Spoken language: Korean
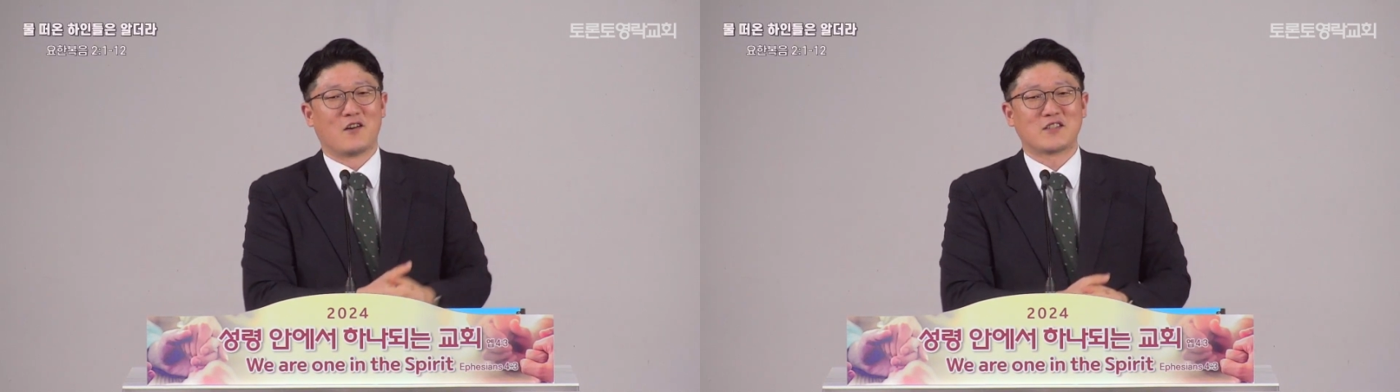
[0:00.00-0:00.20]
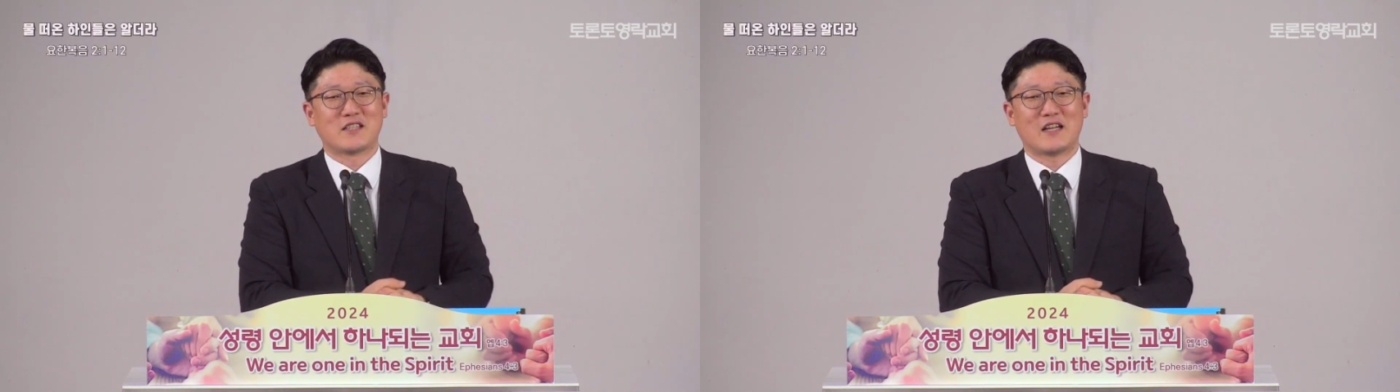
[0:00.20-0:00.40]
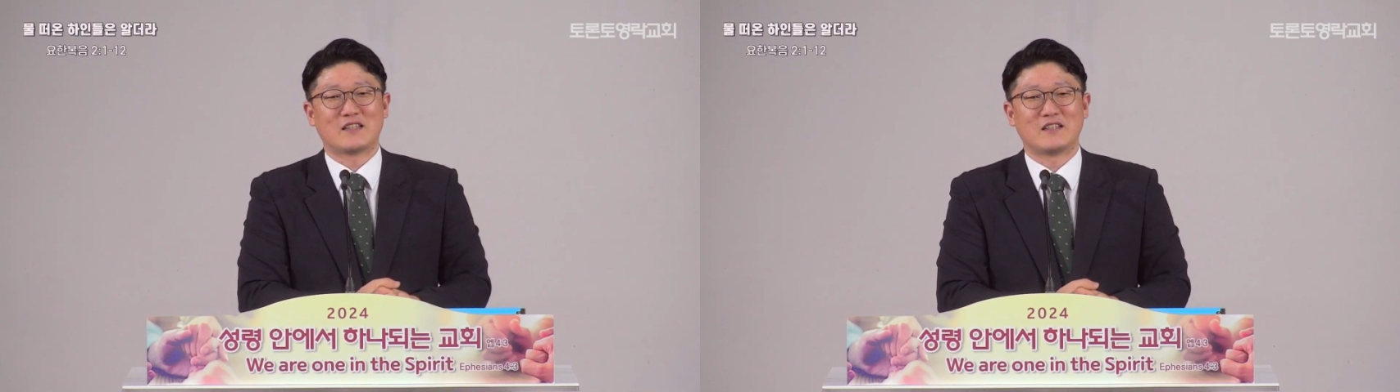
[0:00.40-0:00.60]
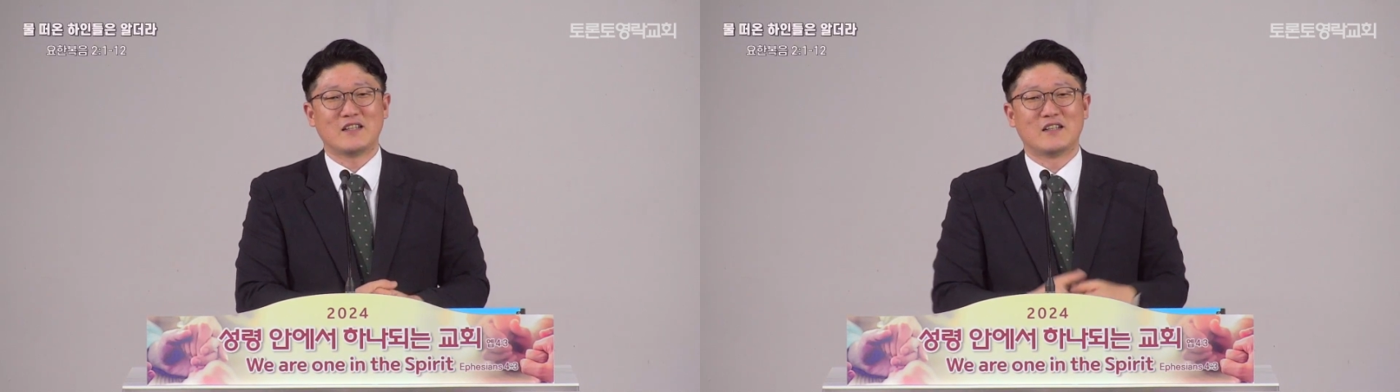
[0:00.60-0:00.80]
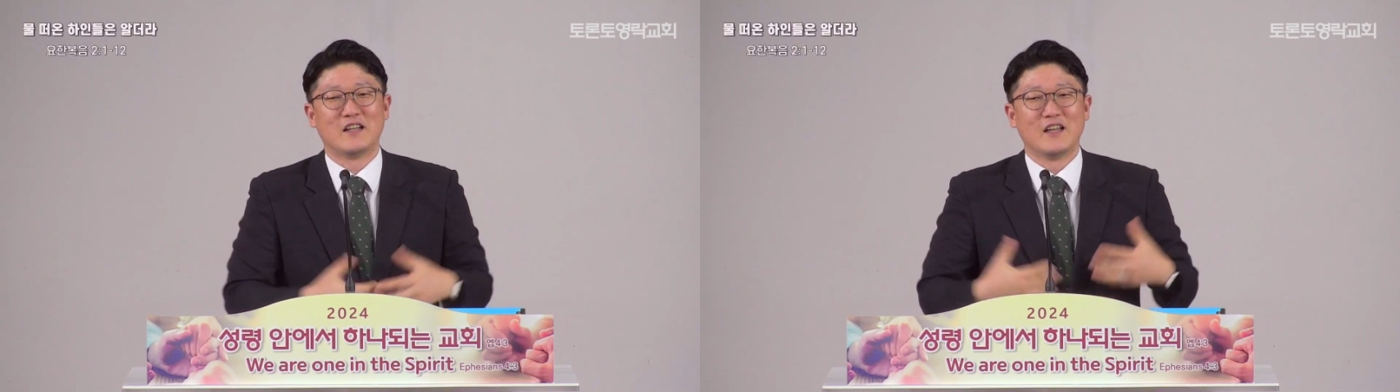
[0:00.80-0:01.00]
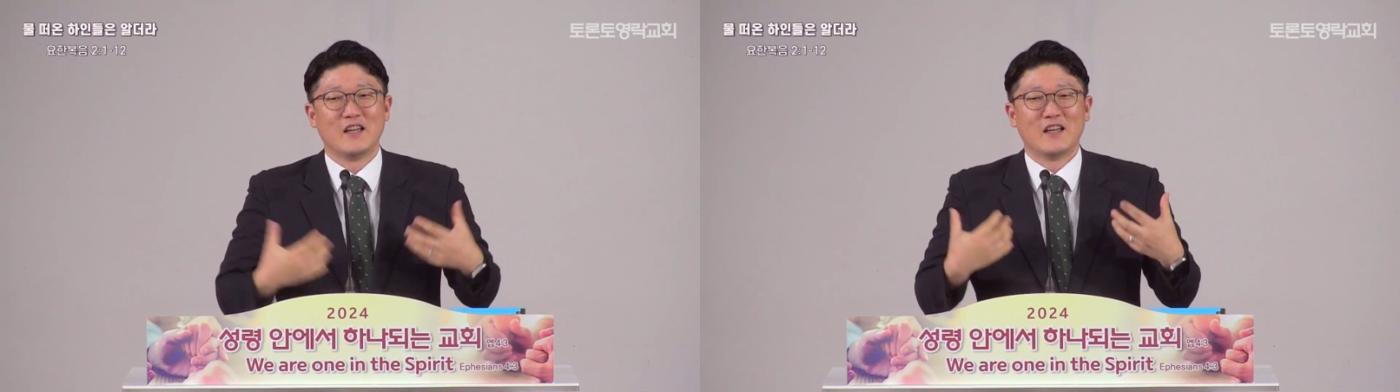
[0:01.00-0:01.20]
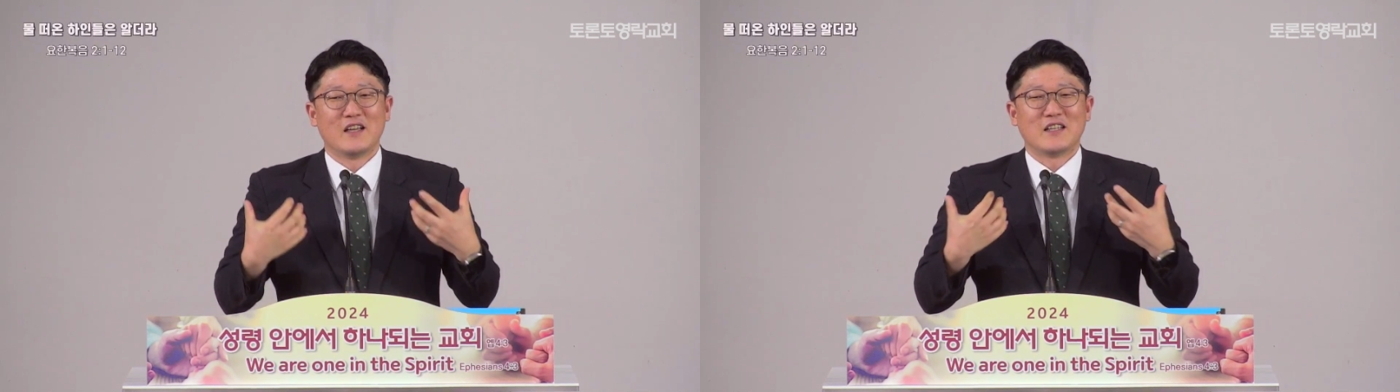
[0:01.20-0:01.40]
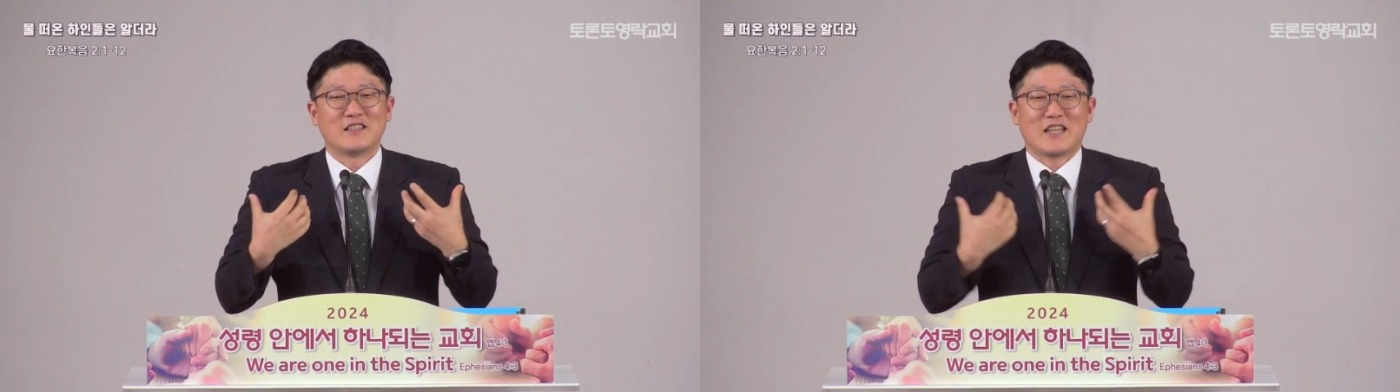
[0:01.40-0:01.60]
역사들을
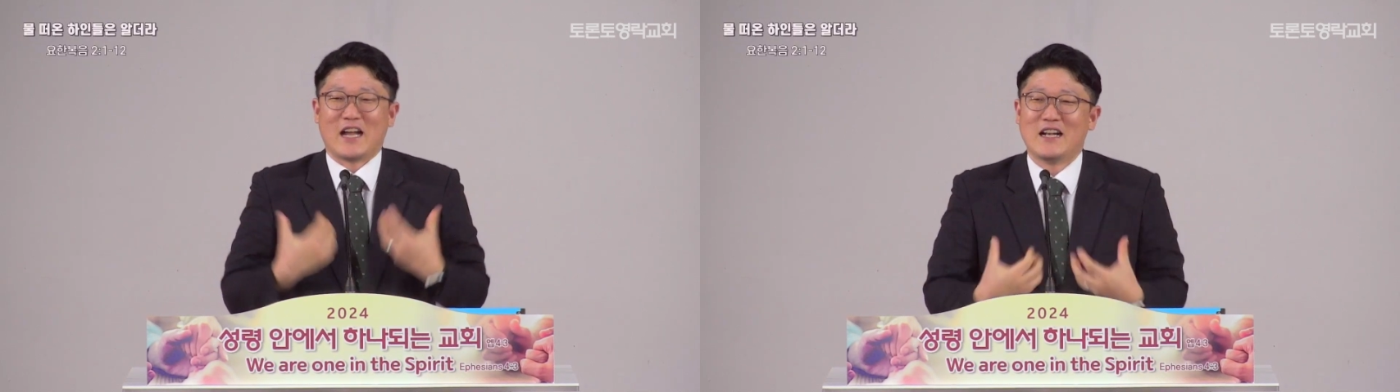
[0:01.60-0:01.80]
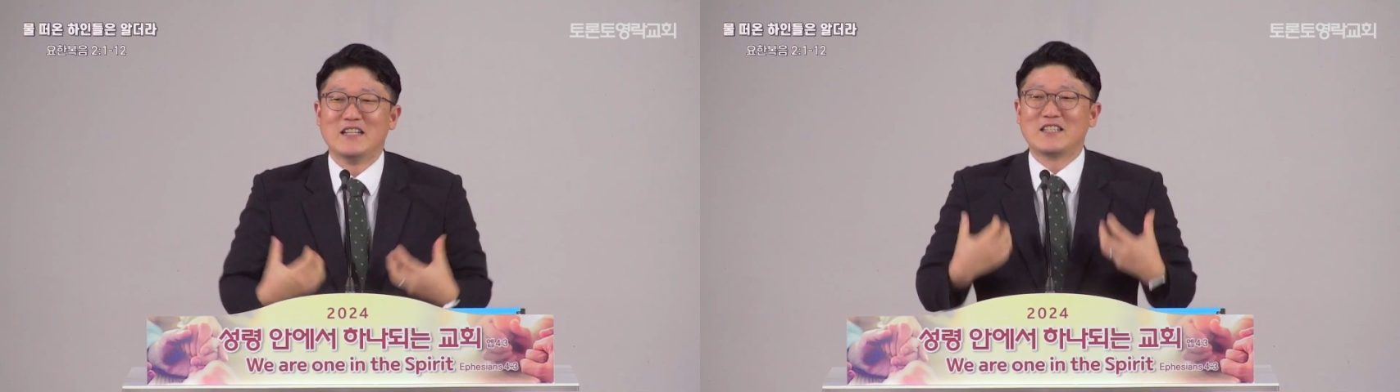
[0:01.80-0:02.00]
잘